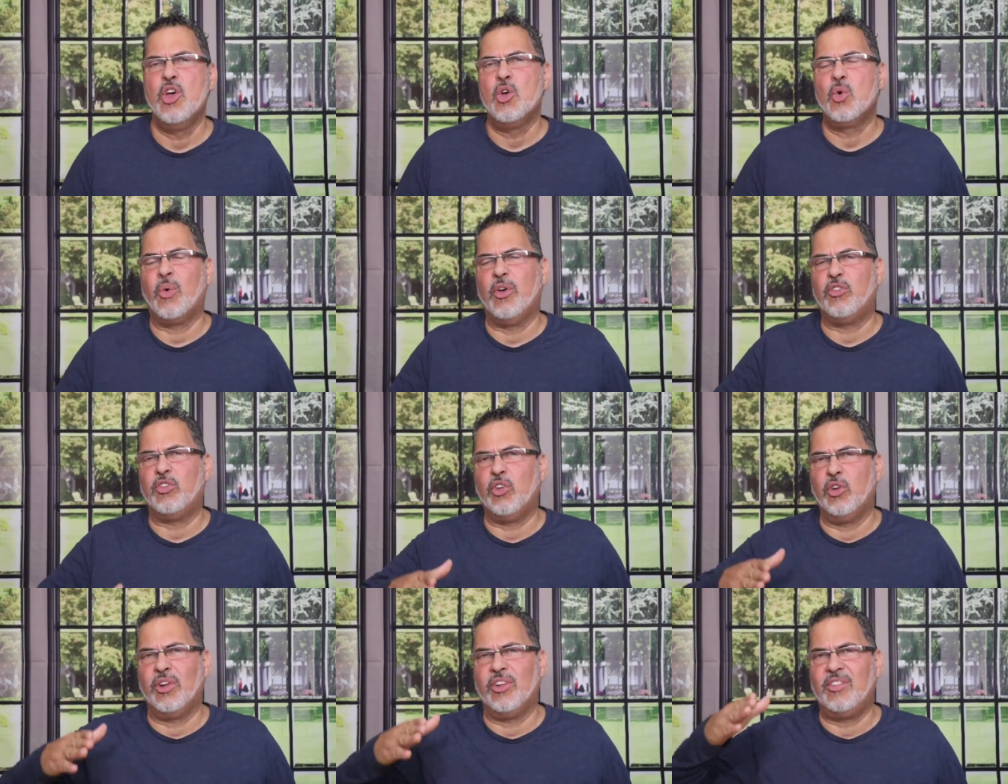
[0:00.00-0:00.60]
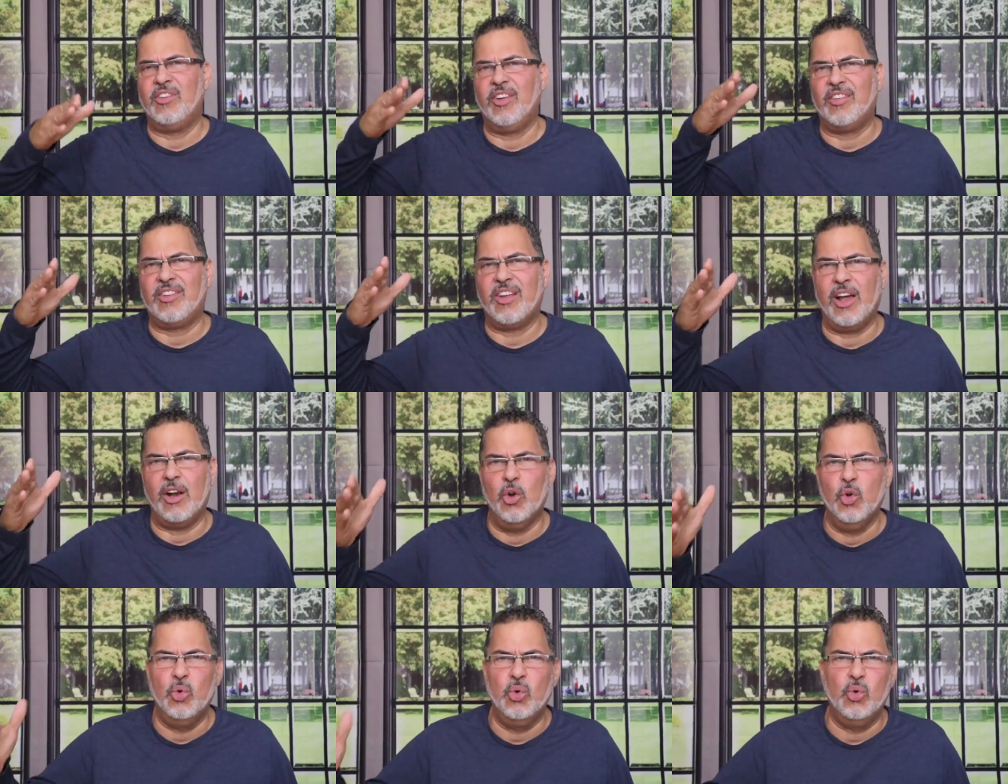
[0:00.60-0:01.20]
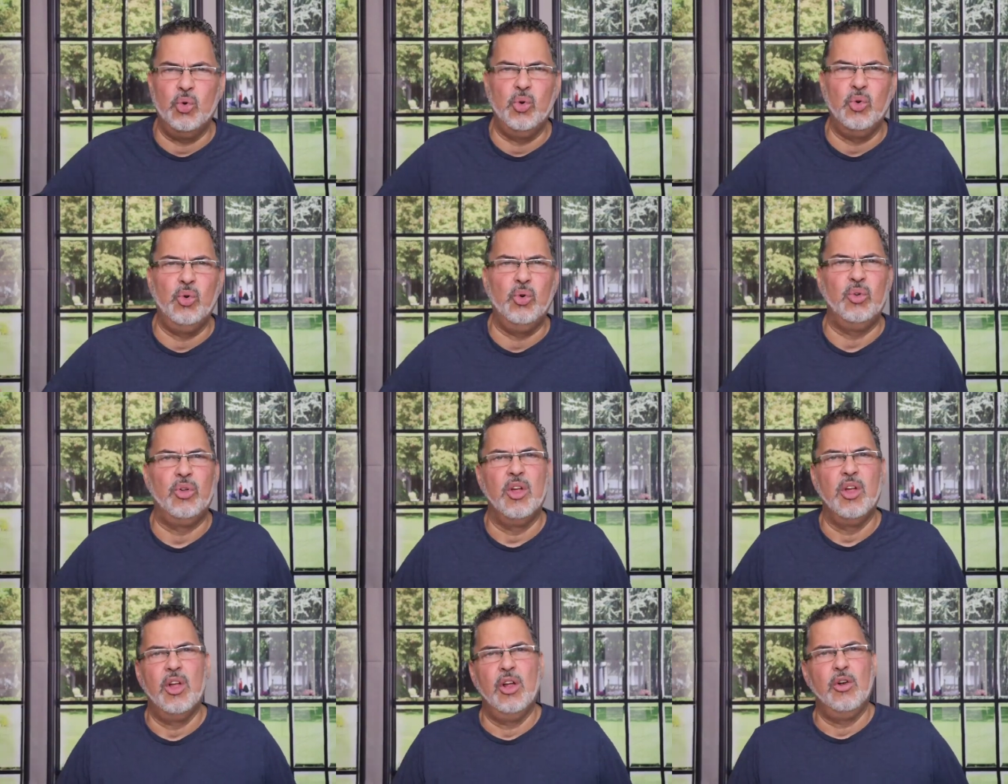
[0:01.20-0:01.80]
cuestiones de
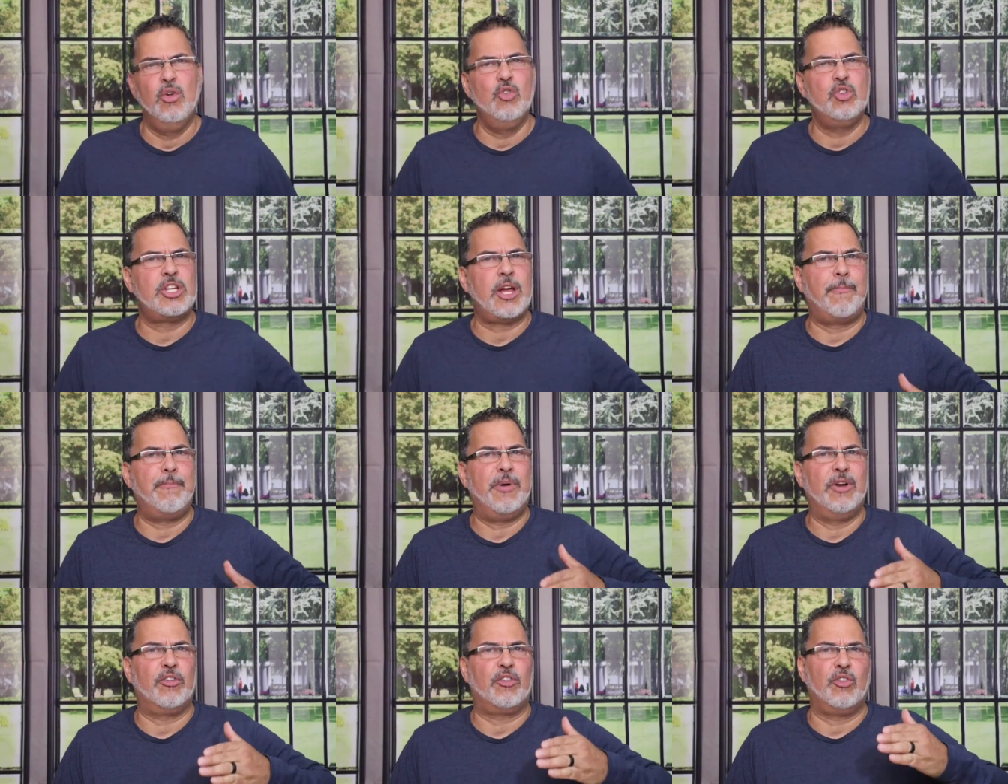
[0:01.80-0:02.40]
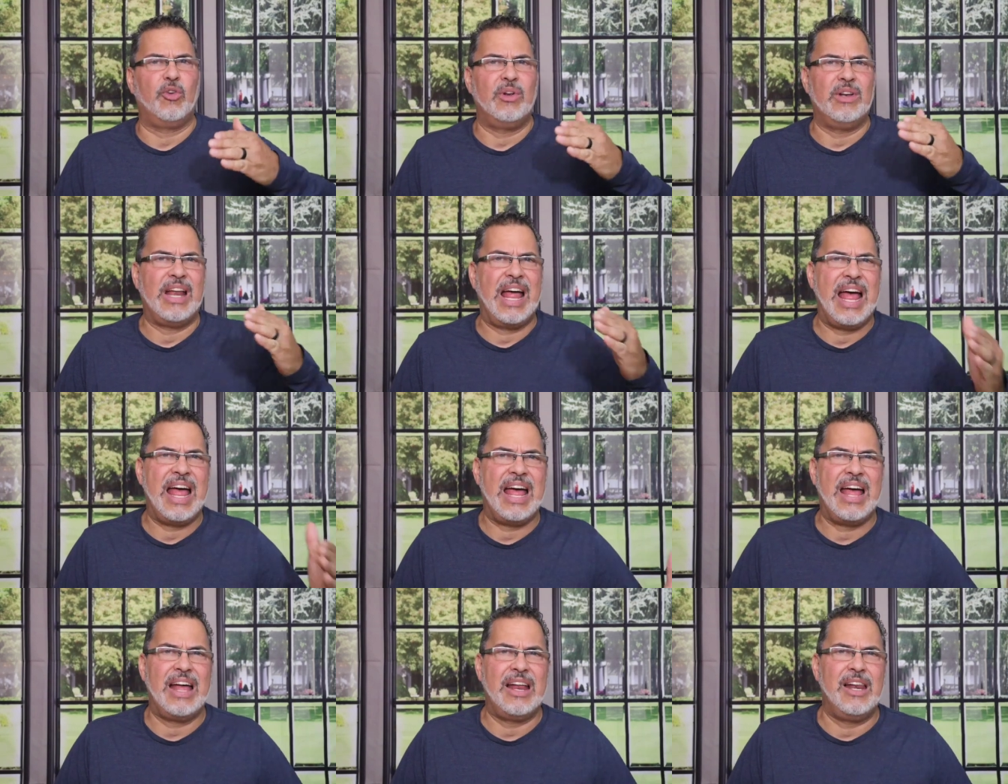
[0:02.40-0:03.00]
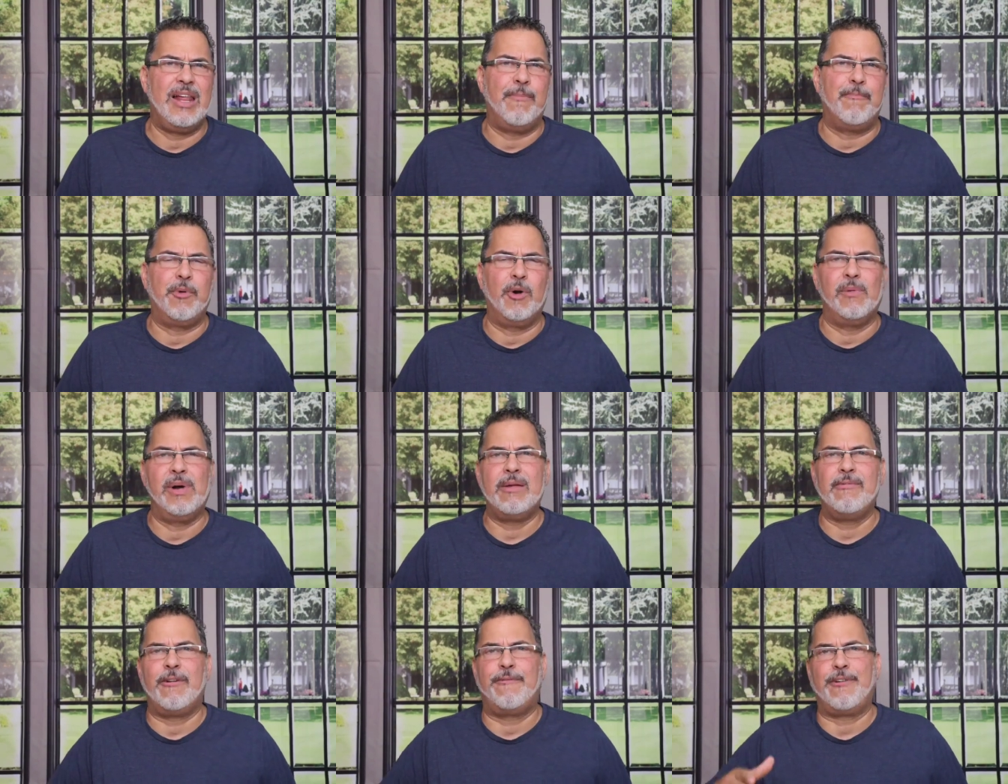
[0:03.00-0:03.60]
salud, luchas personales,
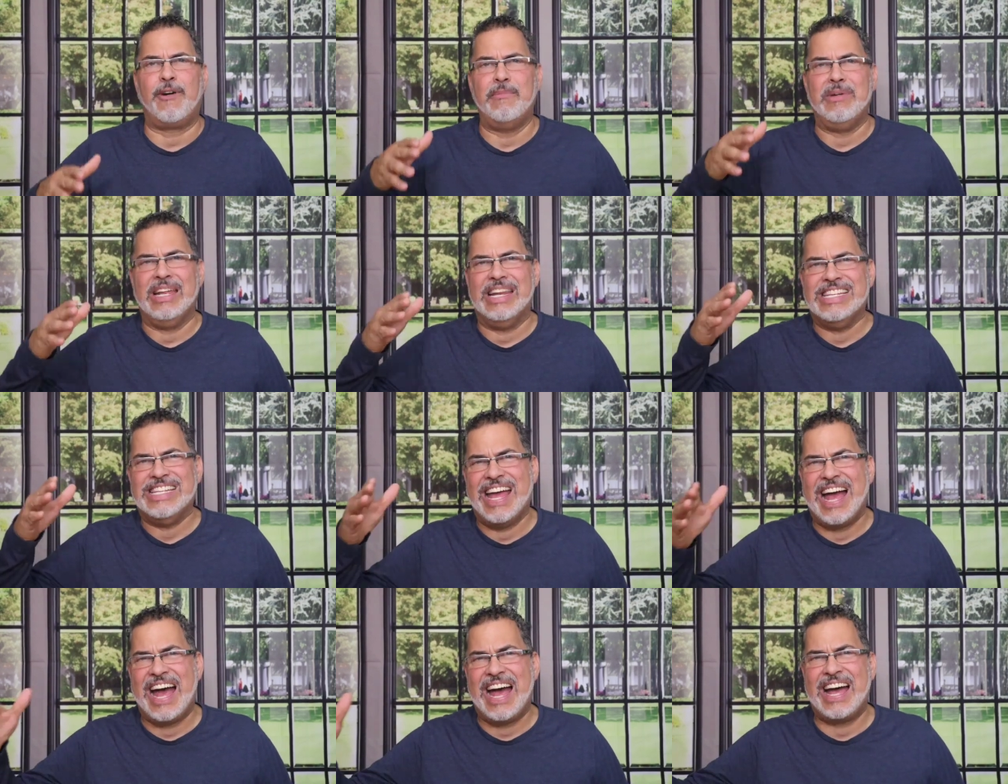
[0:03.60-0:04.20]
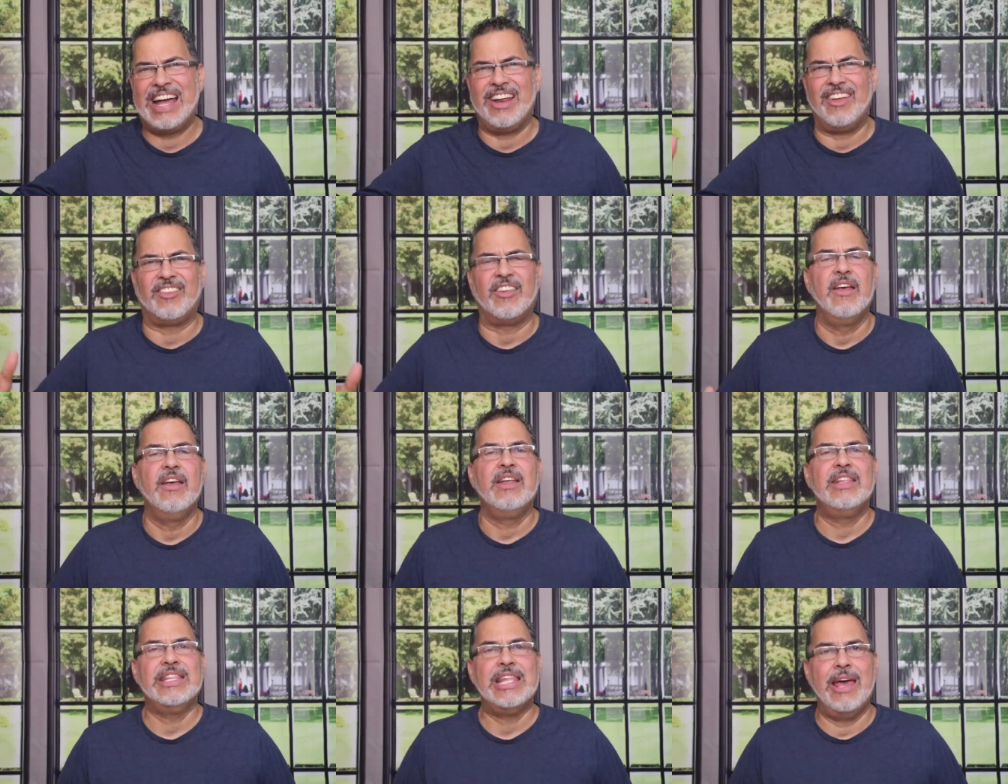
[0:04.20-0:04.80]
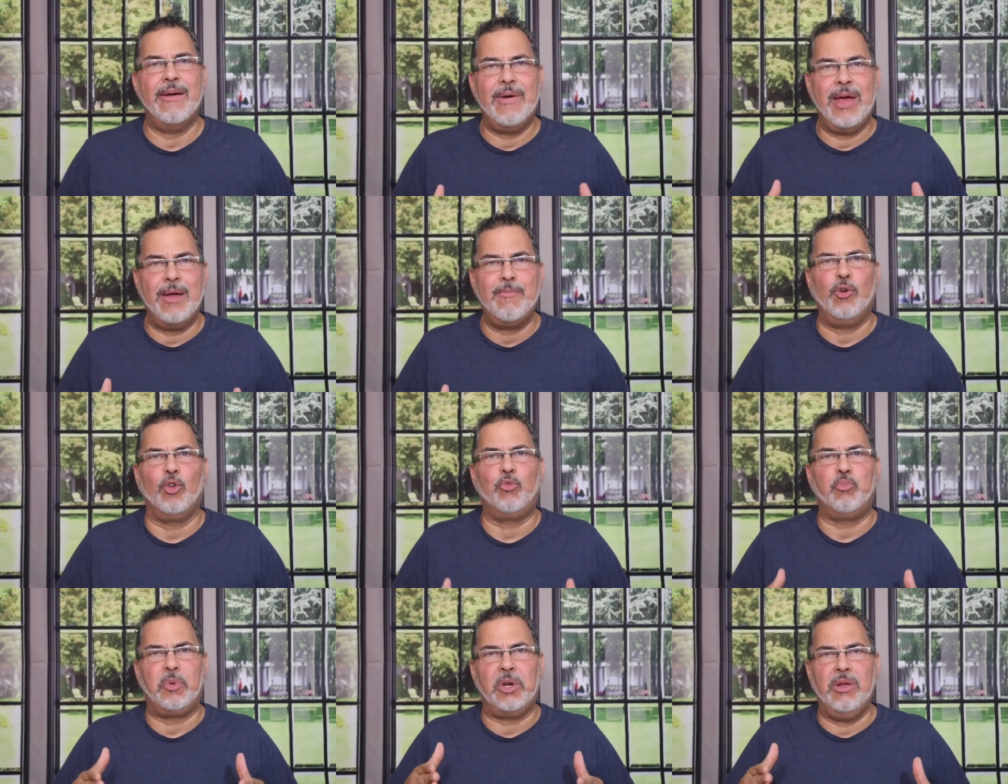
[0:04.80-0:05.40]
problemas familiares,
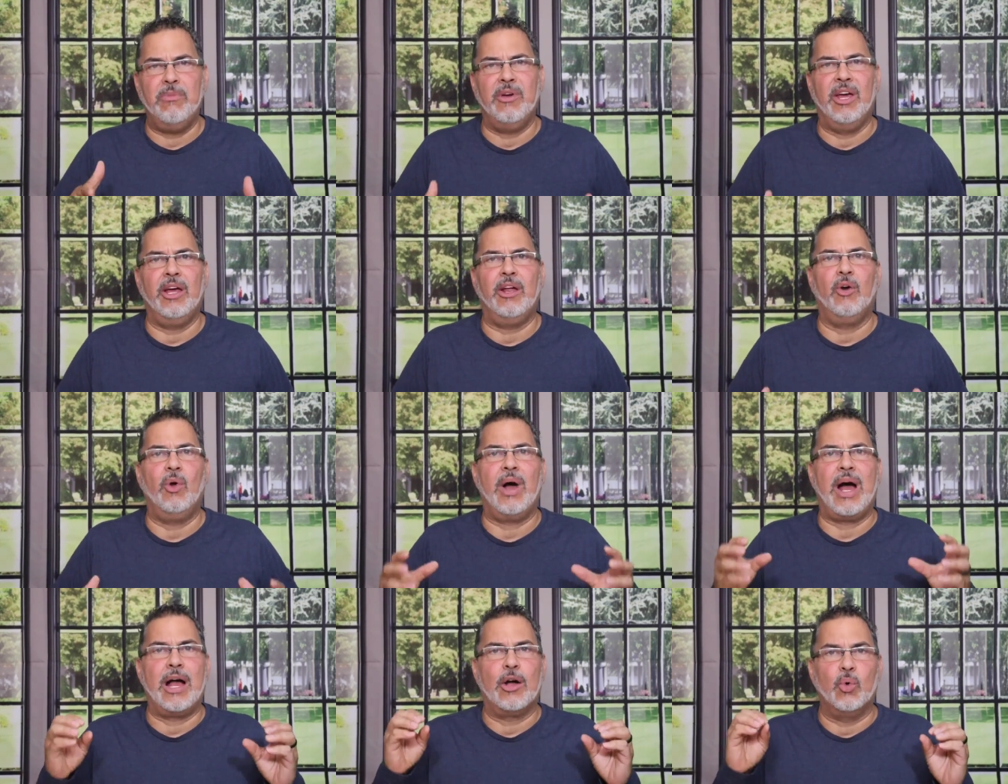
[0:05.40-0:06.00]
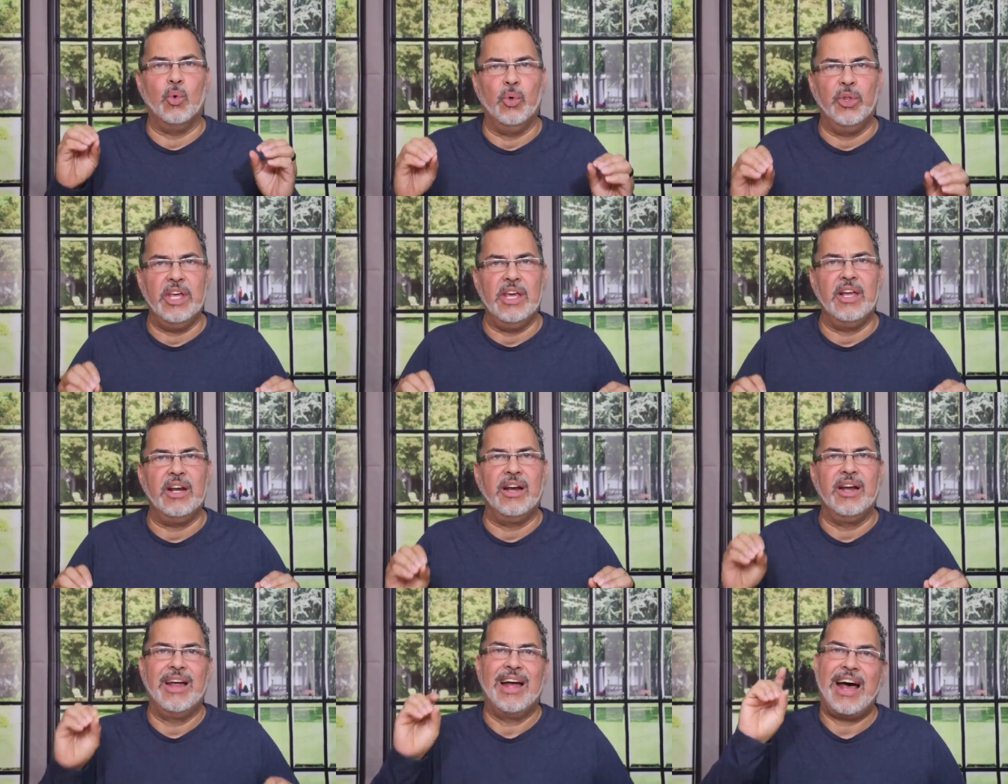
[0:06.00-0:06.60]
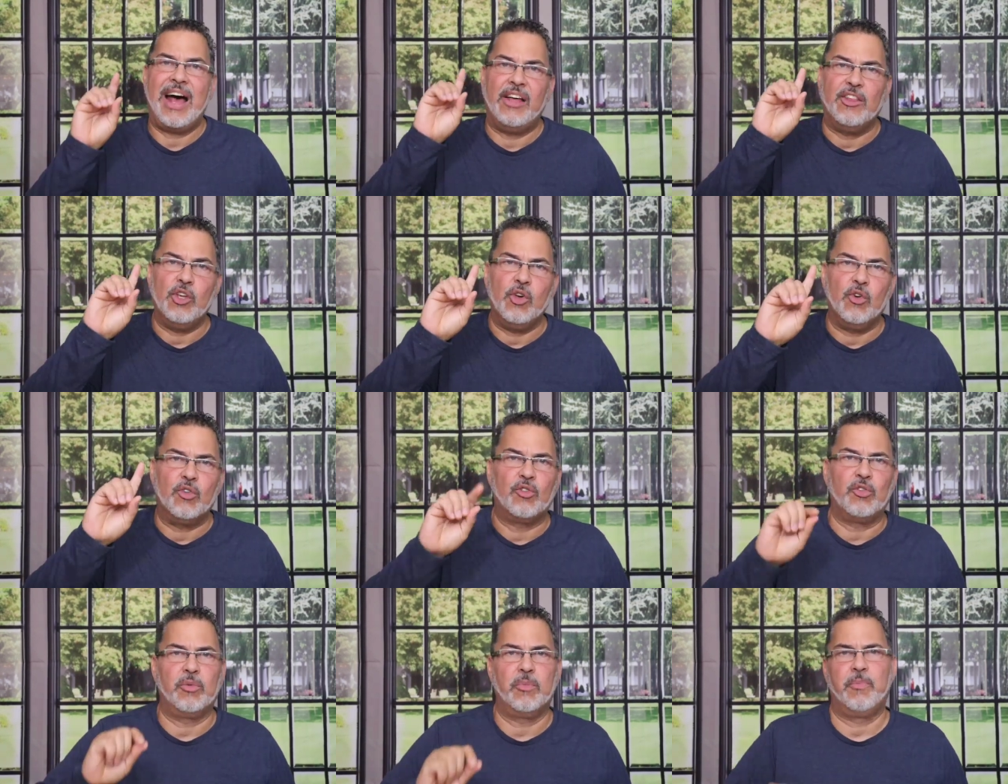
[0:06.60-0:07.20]
debemos primero acudir a
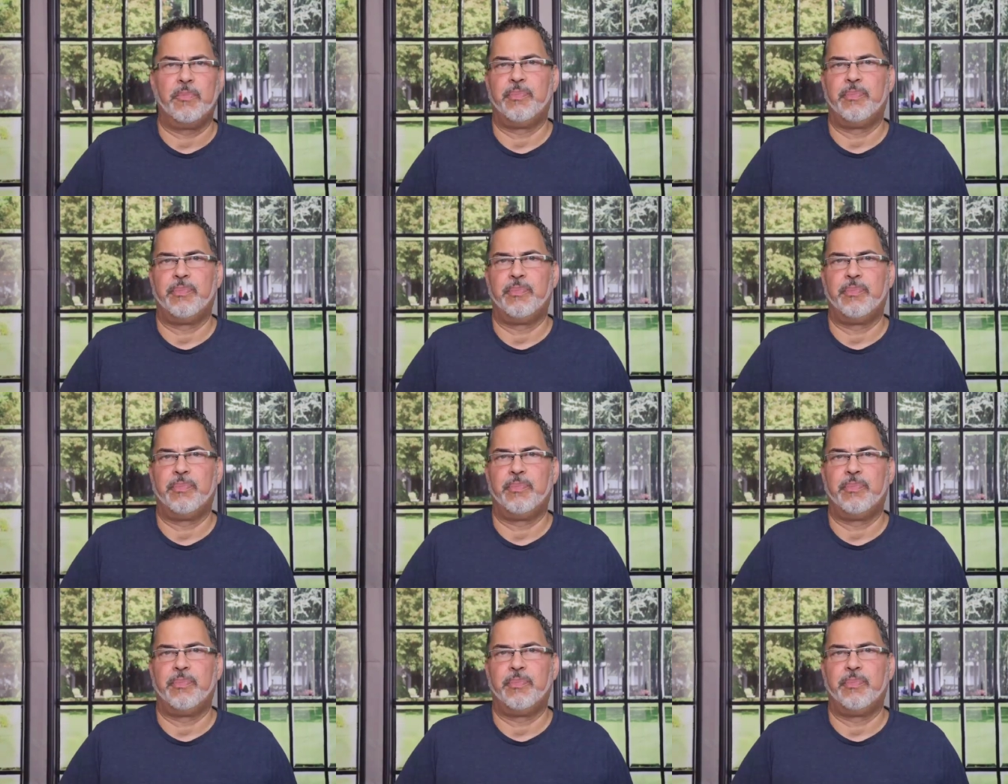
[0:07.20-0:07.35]
Dios.